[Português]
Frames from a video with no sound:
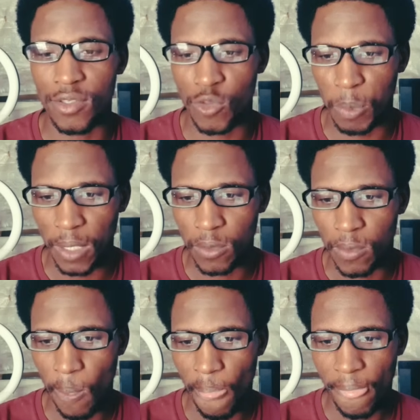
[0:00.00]
Zipeto
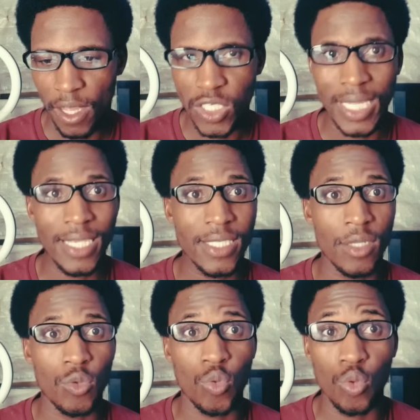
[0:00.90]
está
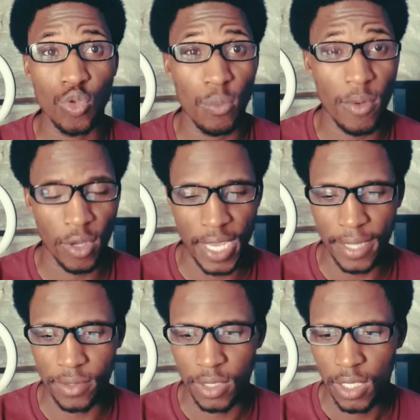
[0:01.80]
sendo tudo bloqueado.